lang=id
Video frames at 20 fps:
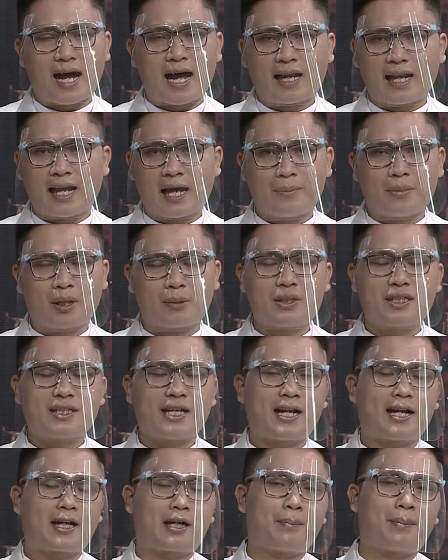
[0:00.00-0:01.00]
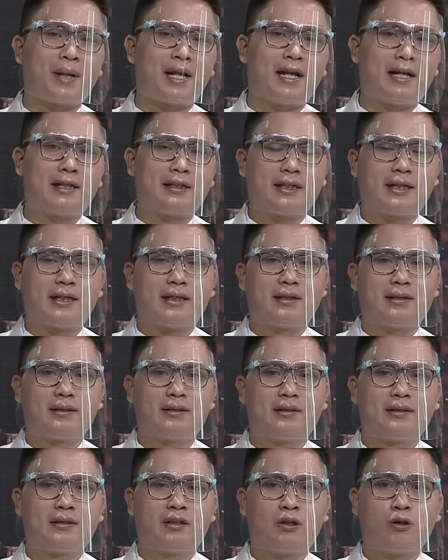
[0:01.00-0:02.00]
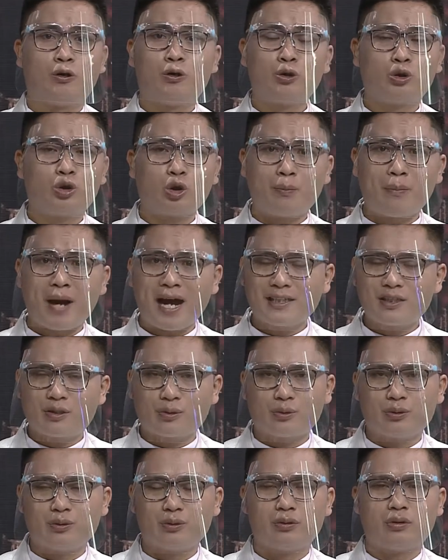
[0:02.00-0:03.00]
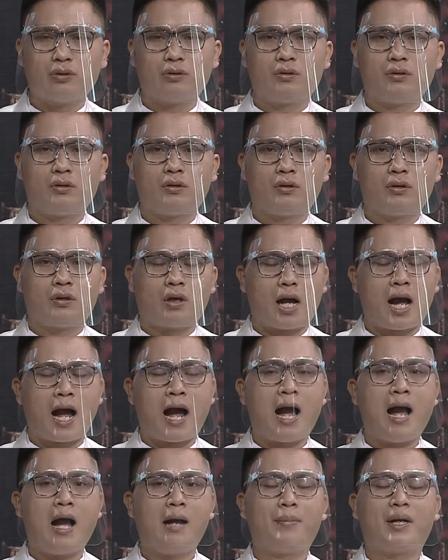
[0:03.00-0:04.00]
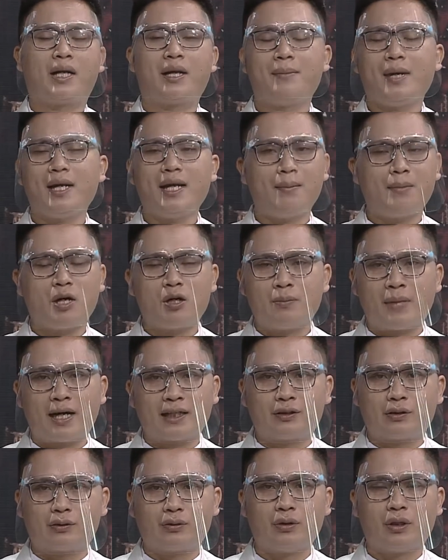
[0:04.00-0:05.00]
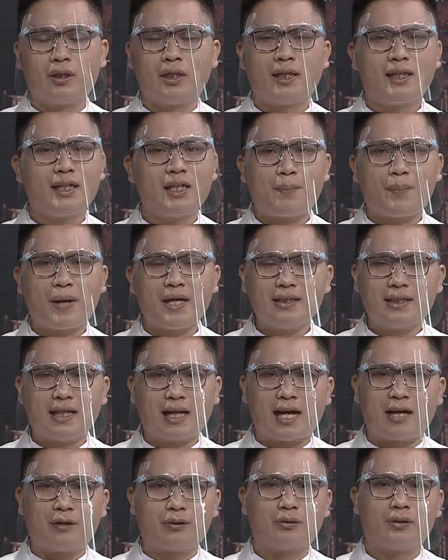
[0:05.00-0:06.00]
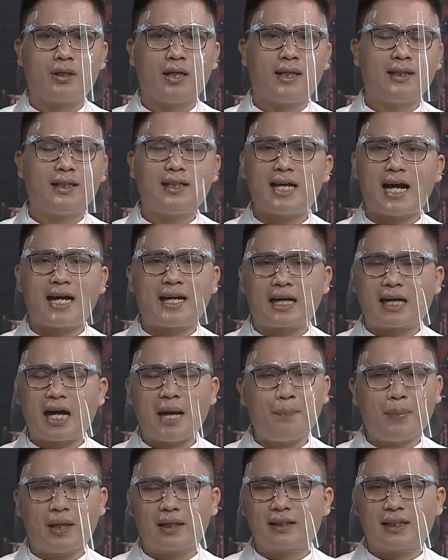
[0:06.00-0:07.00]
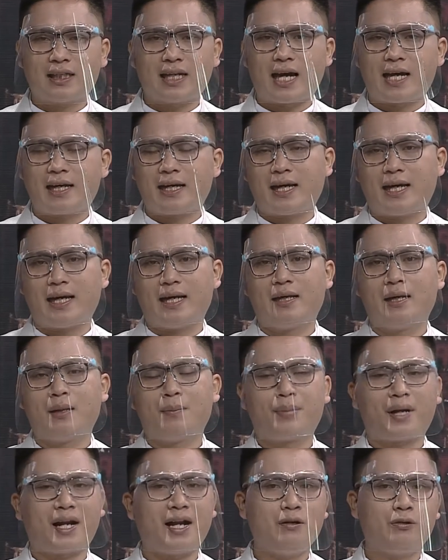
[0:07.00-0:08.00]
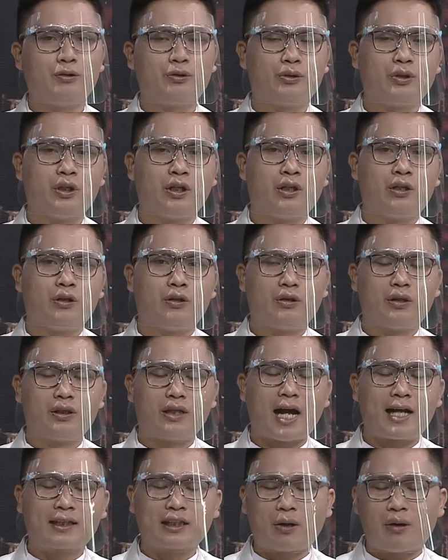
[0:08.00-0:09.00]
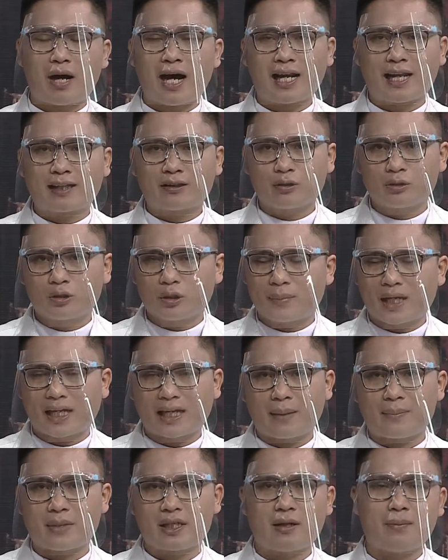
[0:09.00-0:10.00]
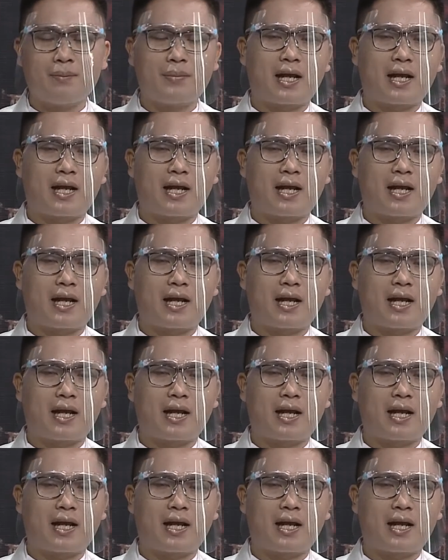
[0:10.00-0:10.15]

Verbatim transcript: berbicara kepadanya untuk maju Ah, bagaimana mau maju? Di depannya laut. Tidak ada kapal, tidak ada perahu atau alat untuk mereka menyeberang.